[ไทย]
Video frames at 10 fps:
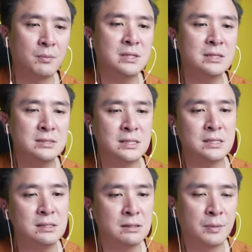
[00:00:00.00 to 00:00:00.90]
ของประเทศจีน
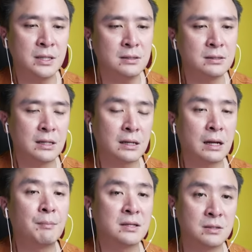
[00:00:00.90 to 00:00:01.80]
ที่เหนือประเทศอื่นเนี่ย
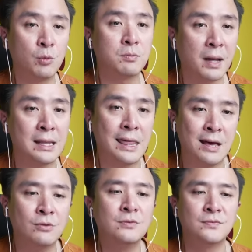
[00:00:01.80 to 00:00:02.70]
กำลังจะหมดไป
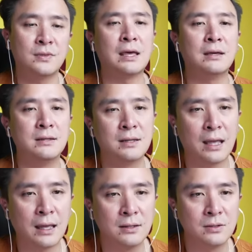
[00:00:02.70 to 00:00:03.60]
แล้วนะ
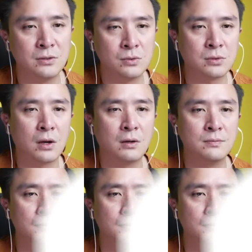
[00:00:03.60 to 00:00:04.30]
ดูต่อ